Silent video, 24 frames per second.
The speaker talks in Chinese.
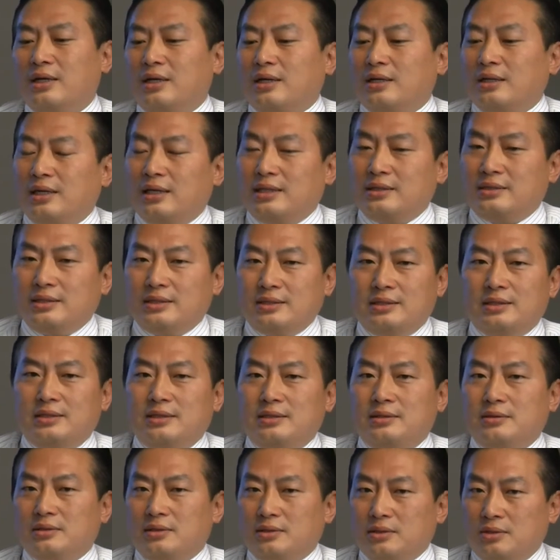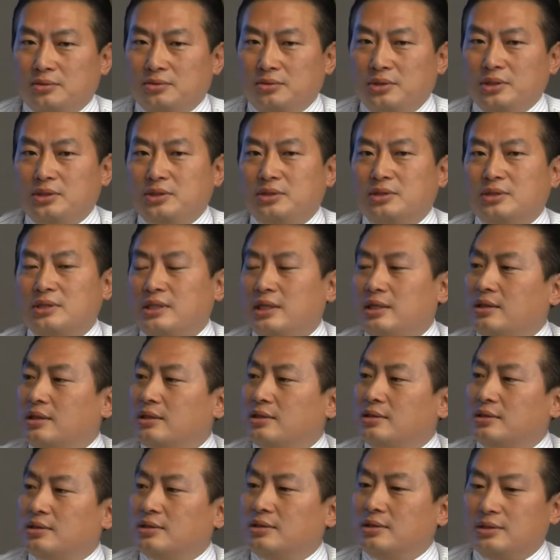那这些 Regional Center
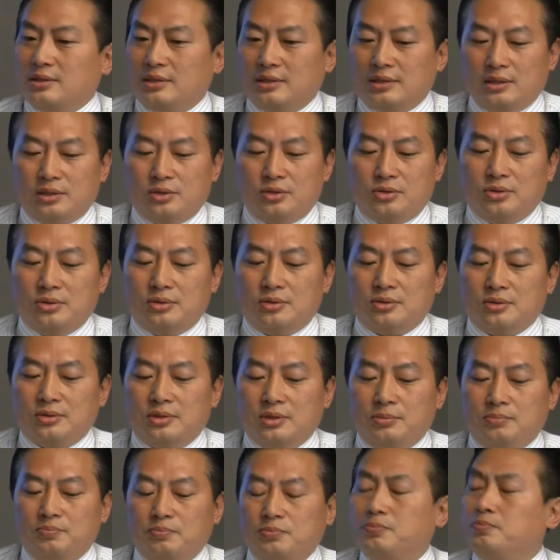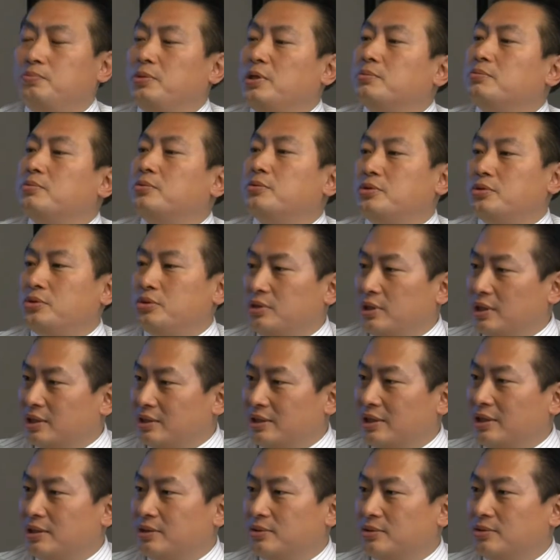就是这些区域中心，并不需要这
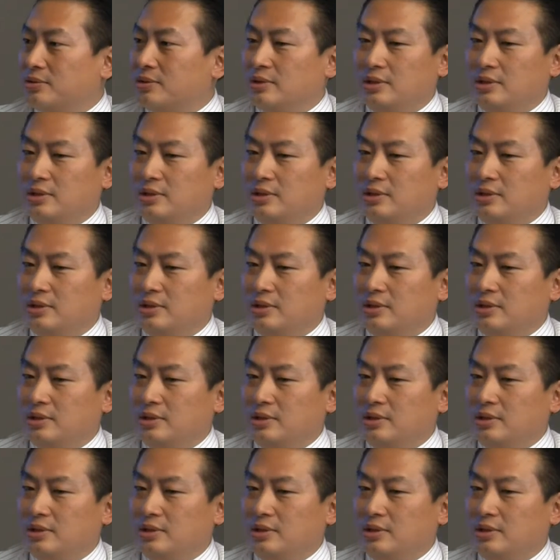样做。